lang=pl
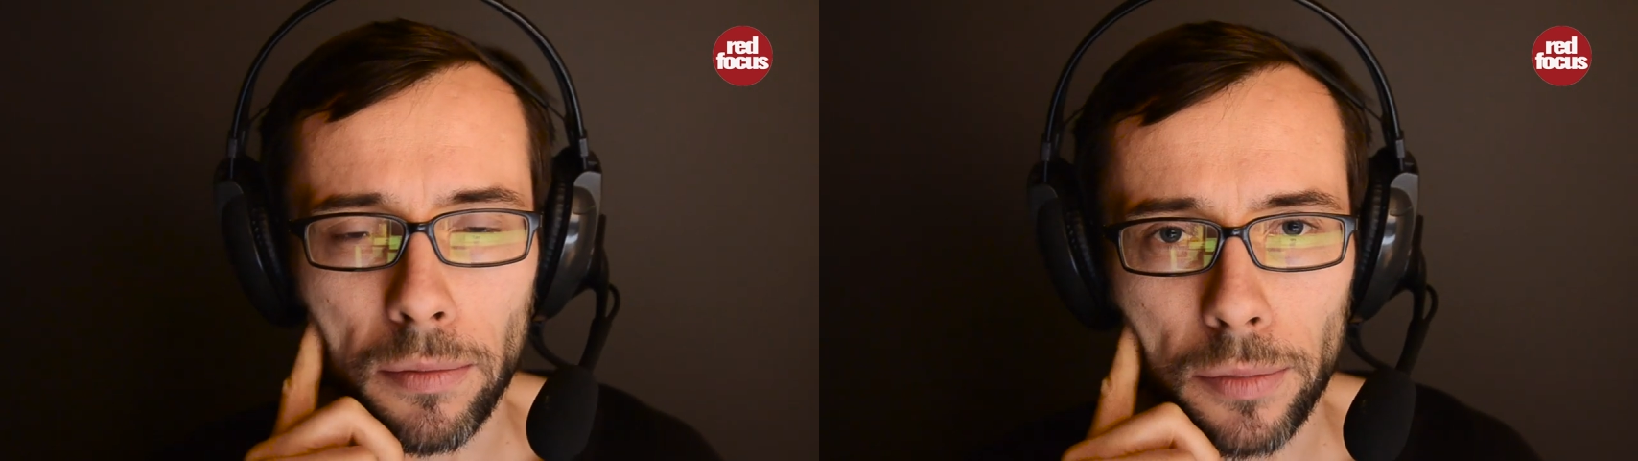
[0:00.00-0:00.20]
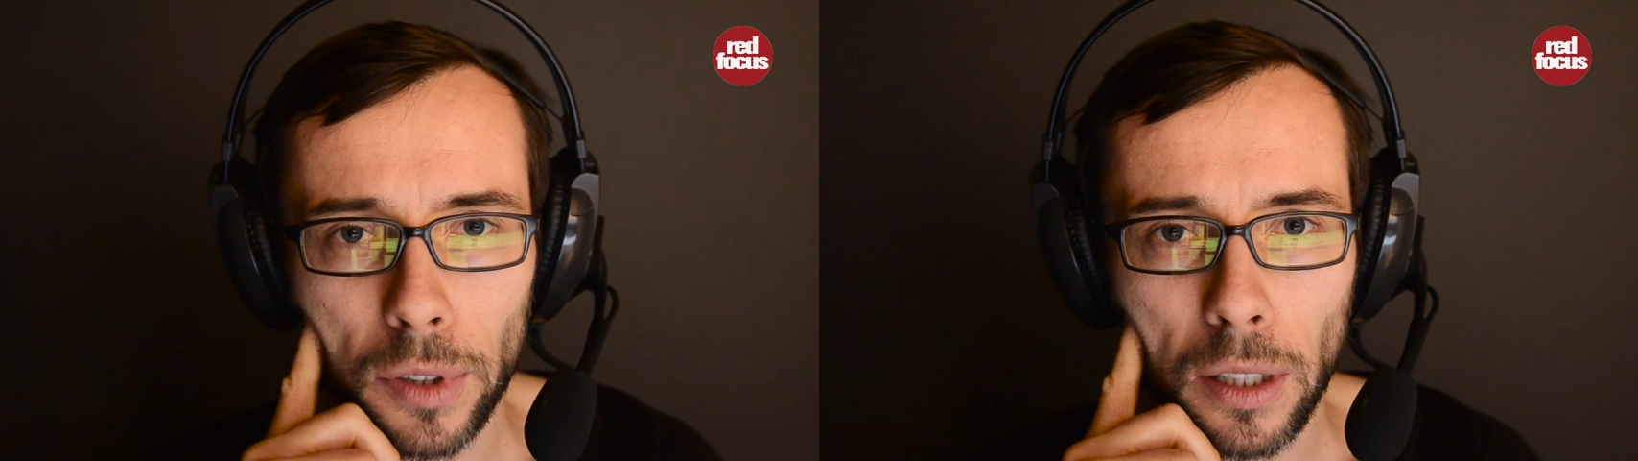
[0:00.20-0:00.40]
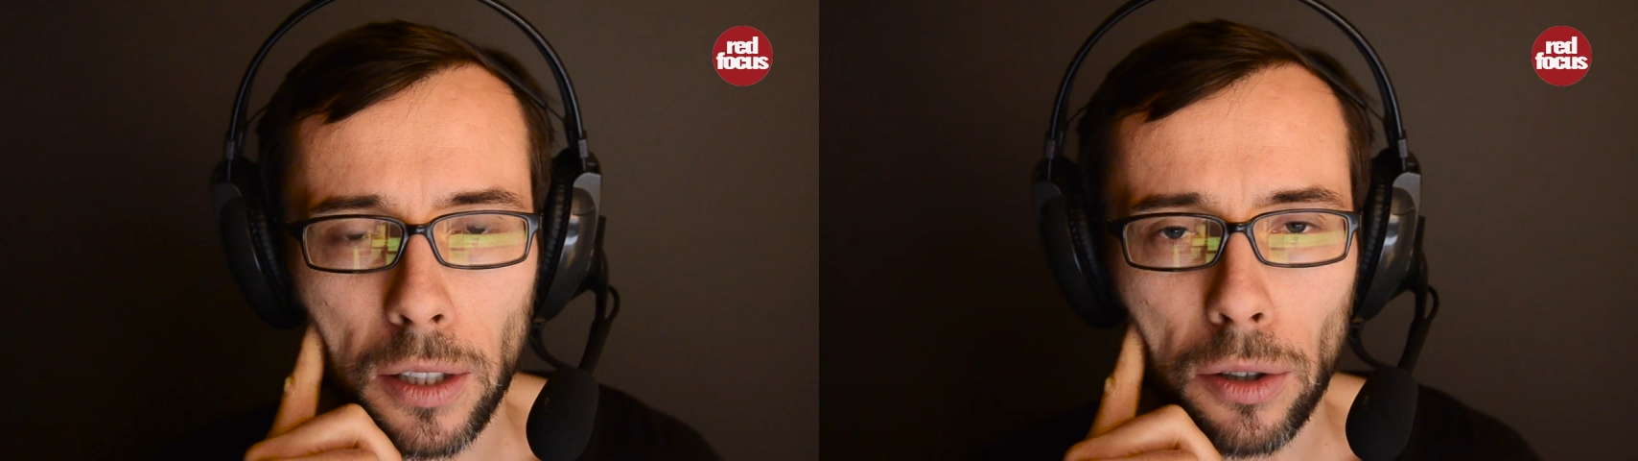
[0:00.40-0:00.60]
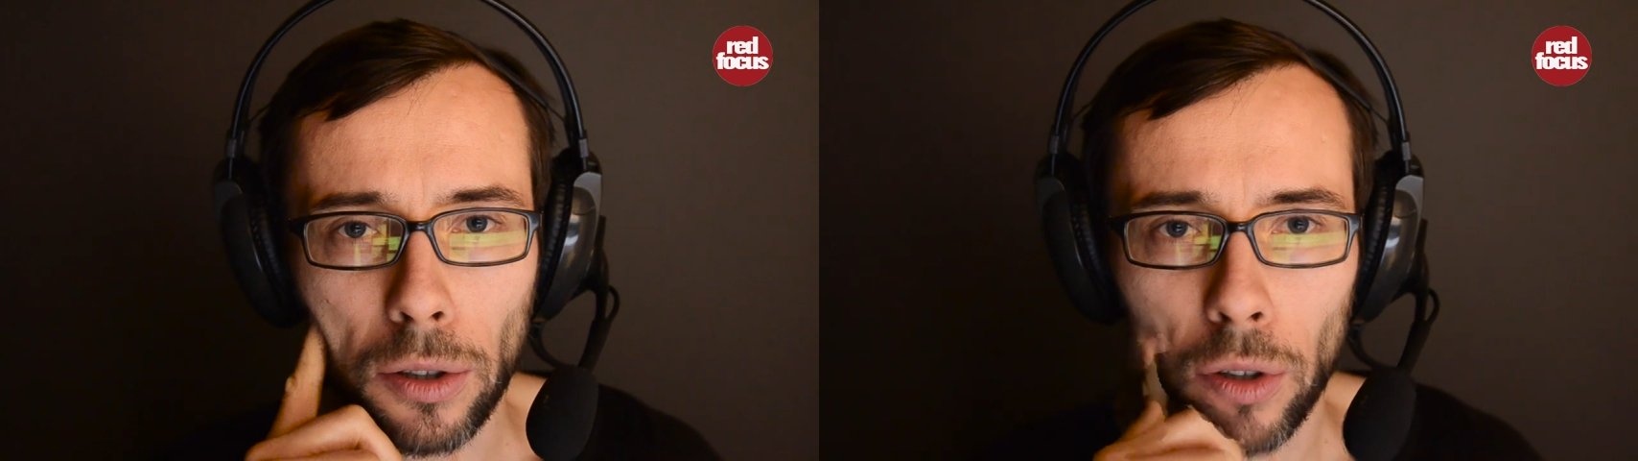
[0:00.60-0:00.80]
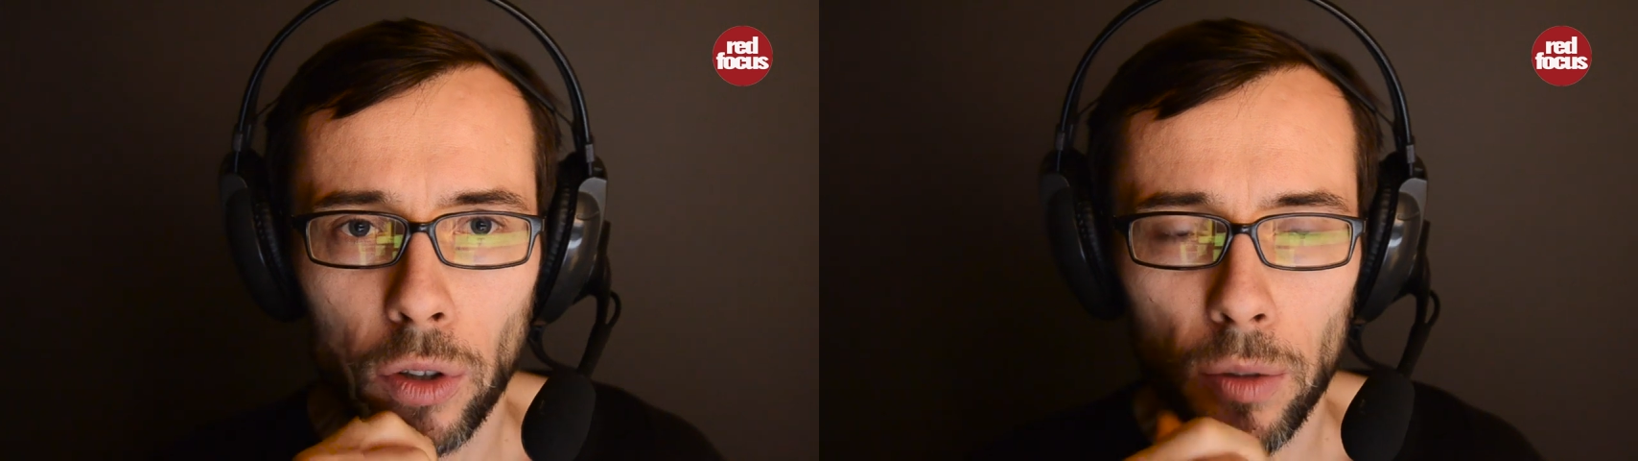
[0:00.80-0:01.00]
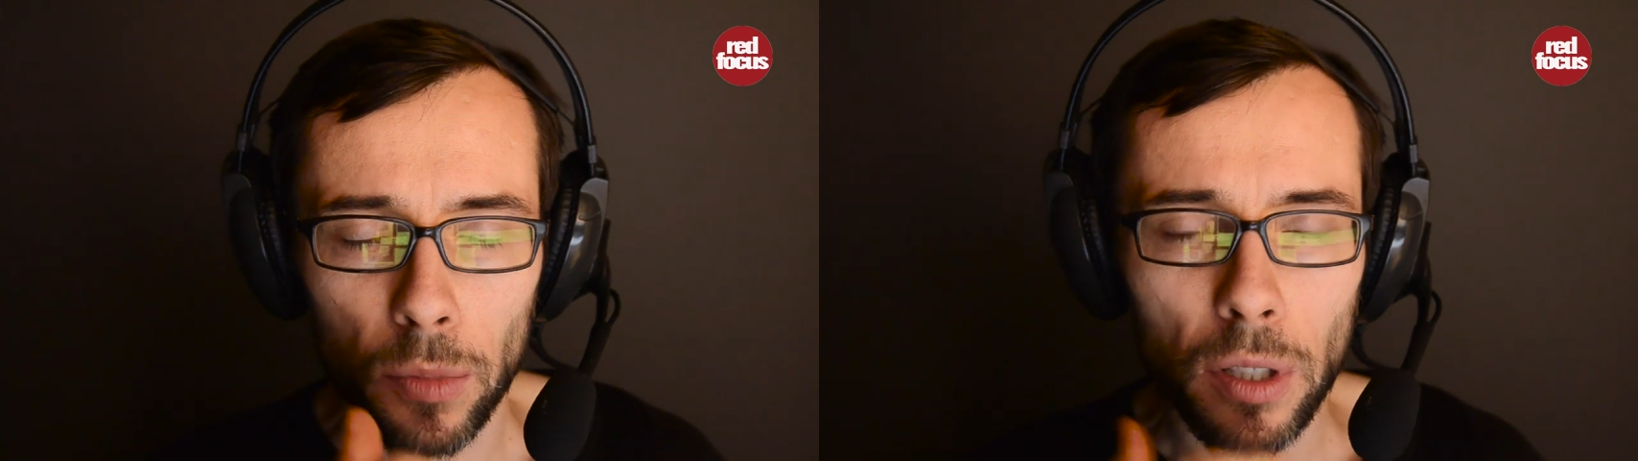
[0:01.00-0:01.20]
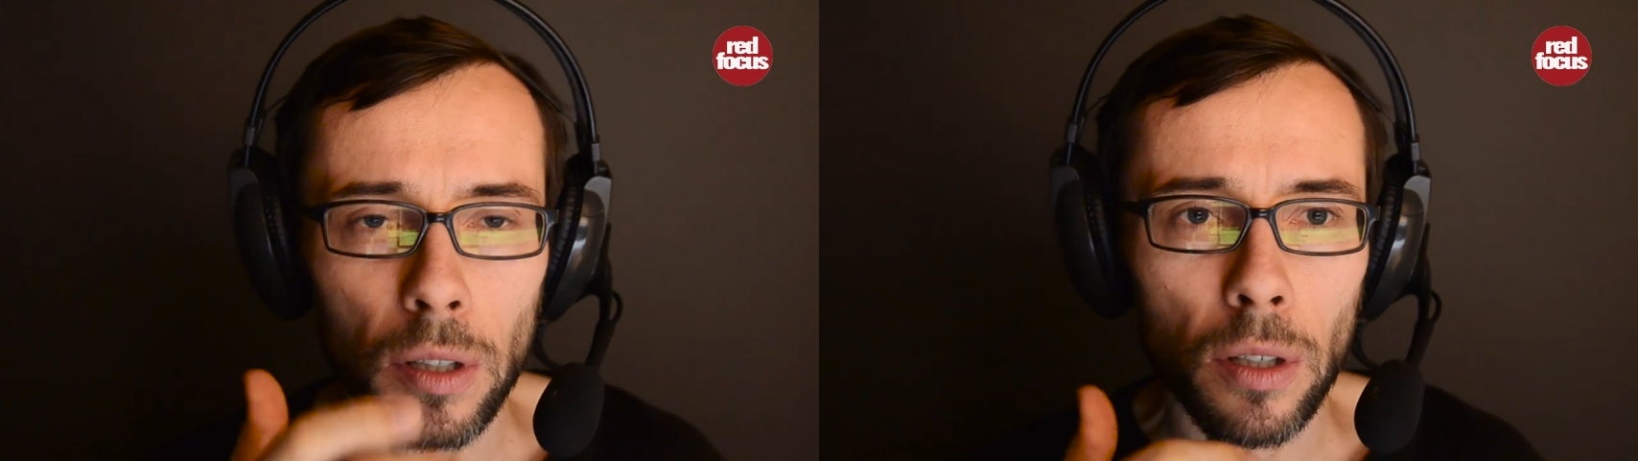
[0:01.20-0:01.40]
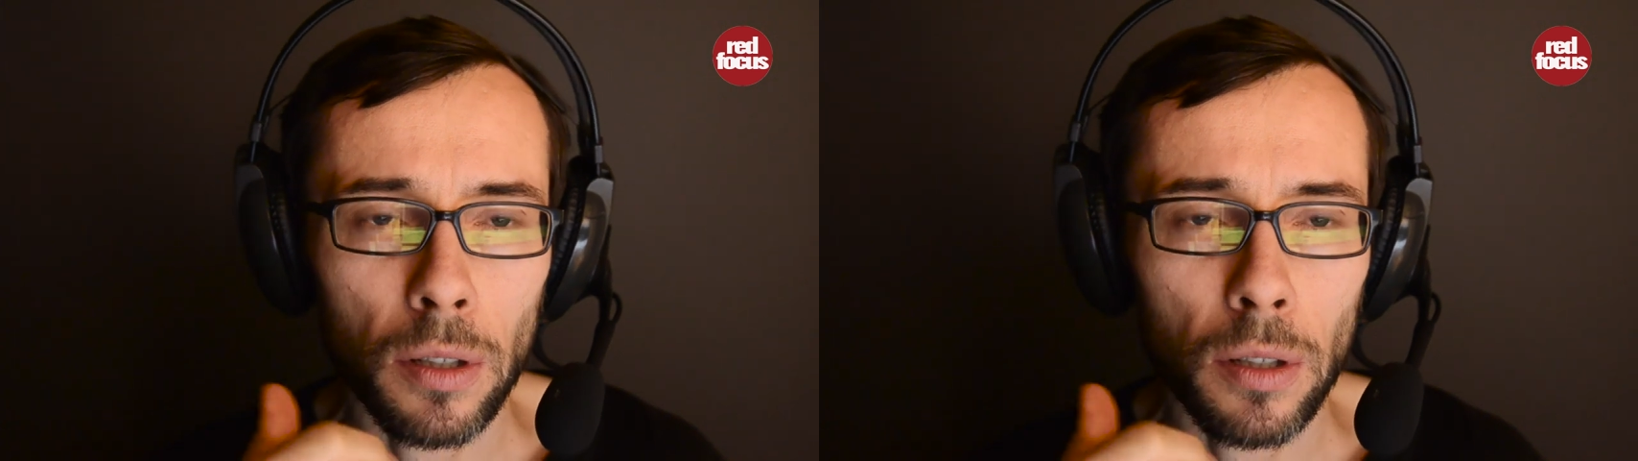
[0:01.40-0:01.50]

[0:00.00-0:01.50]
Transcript: wtedy o, o tym, że